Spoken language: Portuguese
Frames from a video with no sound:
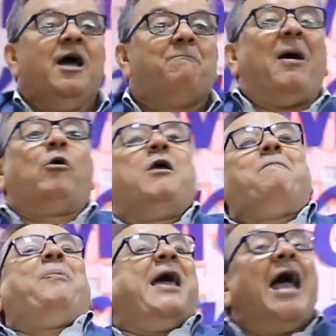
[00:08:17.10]
pelo
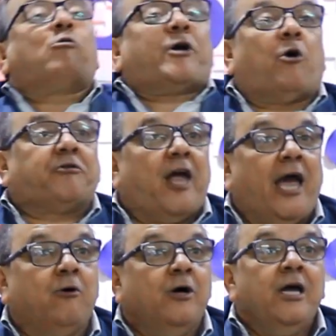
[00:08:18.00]
emprego que eu
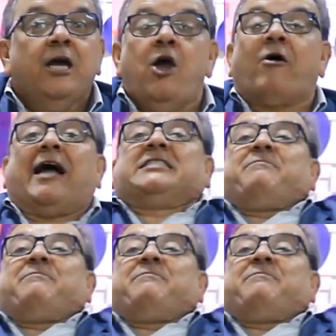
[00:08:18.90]
tenho. E eu quero dizer